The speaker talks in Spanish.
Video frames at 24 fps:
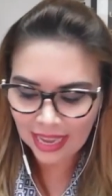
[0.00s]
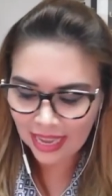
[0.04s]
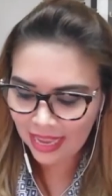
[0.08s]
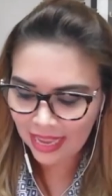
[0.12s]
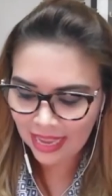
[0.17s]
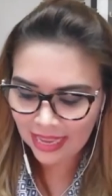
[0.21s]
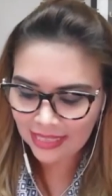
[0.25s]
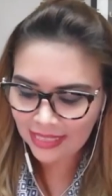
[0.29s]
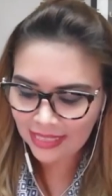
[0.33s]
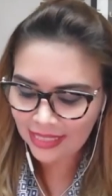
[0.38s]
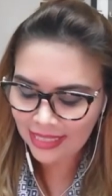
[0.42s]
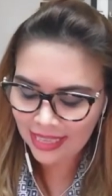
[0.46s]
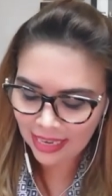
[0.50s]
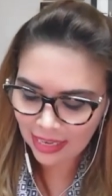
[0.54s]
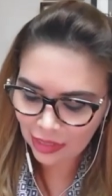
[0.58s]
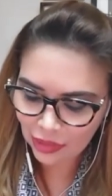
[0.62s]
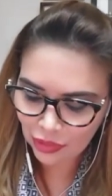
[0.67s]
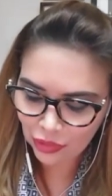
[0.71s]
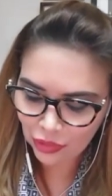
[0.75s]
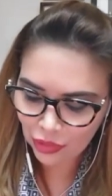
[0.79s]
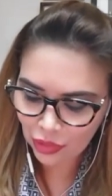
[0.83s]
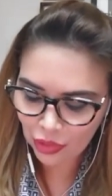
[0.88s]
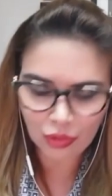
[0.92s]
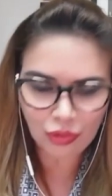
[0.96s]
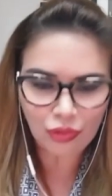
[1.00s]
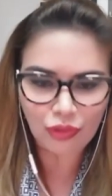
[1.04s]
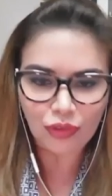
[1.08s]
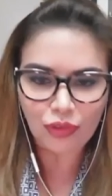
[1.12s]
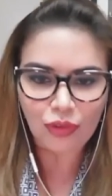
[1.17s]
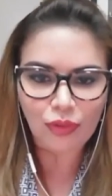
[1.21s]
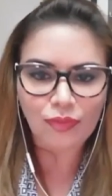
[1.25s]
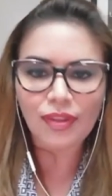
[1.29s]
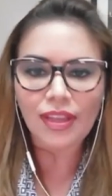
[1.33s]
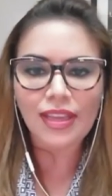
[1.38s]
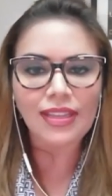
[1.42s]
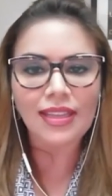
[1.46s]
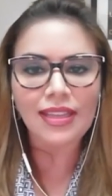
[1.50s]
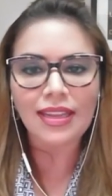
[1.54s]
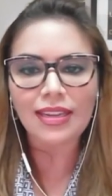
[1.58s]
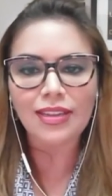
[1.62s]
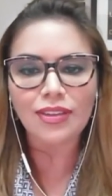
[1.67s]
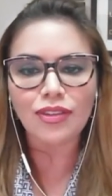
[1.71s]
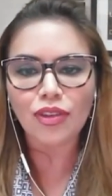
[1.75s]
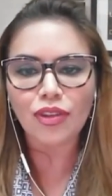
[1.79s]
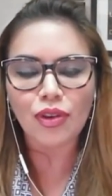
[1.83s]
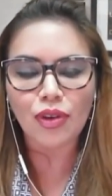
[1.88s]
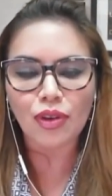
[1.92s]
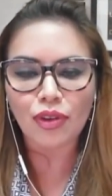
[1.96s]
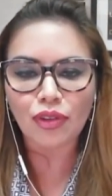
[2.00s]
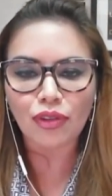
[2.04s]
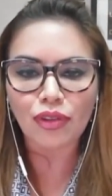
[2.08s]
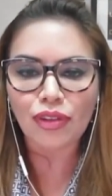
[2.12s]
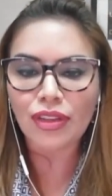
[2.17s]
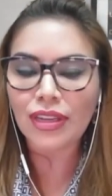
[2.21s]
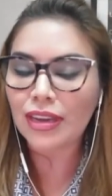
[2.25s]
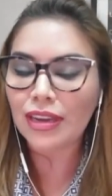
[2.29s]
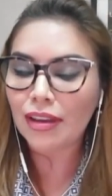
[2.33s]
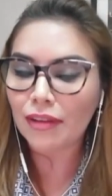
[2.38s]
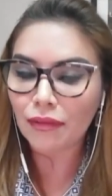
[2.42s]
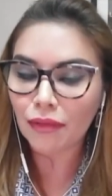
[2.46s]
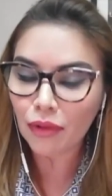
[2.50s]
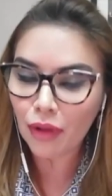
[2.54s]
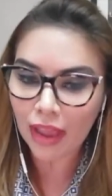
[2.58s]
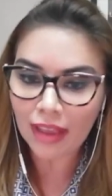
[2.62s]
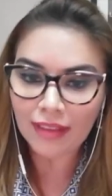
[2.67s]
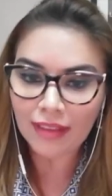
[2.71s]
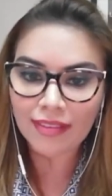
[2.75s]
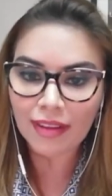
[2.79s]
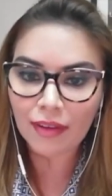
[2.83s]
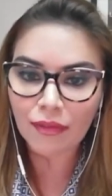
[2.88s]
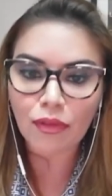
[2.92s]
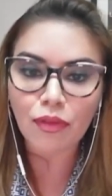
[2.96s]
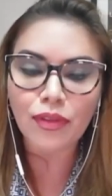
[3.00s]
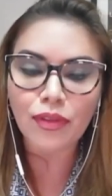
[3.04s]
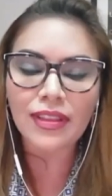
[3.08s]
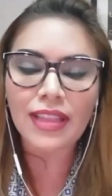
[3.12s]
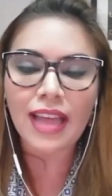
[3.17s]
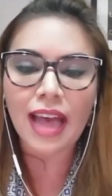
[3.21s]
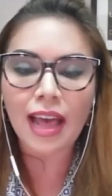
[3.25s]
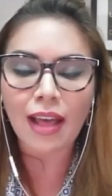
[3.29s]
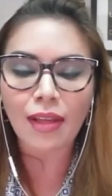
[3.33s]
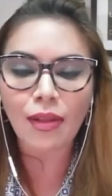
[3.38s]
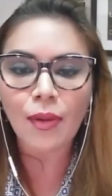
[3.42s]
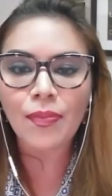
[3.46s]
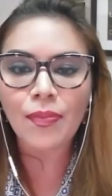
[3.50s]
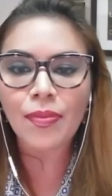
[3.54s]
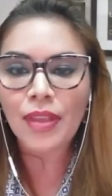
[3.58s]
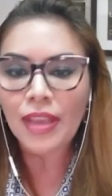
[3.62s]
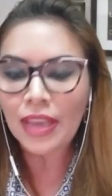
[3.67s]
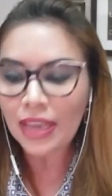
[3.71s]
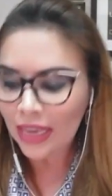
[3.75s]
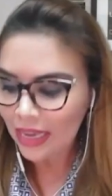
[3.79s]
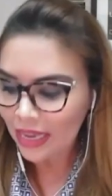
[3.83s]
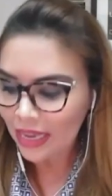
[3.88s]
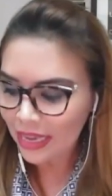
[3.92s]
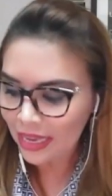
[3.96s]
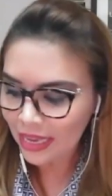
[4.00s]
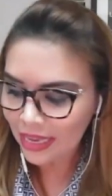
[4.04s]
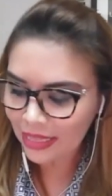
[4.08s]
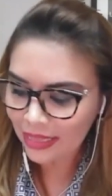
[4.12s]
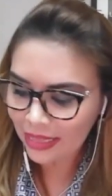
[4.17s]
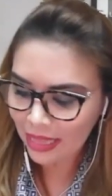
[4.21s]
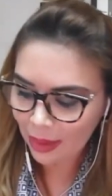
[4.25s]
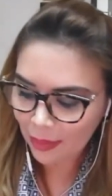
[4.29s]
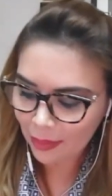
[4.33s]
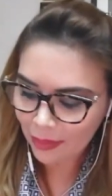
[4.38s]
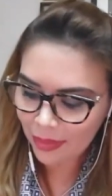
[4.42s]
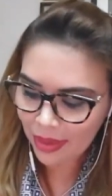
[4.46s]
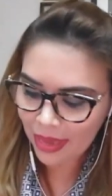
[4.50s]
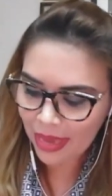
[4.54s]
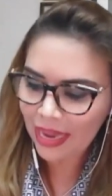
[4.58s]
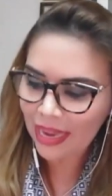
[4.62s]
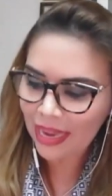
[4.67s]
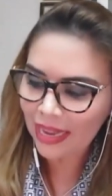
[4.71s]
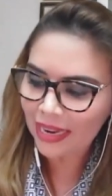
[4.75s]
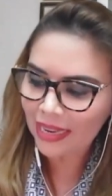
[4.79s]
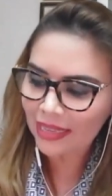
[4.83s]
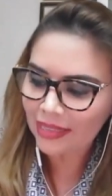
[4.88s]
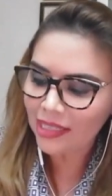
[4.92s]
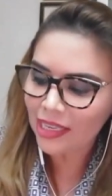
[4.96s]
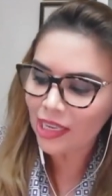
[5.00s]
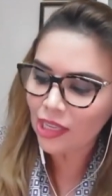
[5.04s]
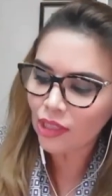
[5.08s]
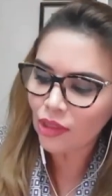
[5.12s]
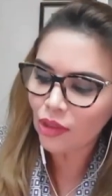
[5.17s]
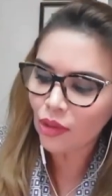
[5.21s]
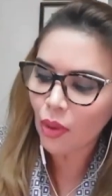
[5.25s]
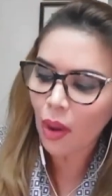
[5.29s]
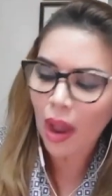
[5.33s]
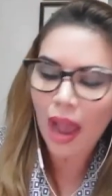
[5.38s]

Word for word: es delicioso, es delicioso, tiene, es afrutado y también le siento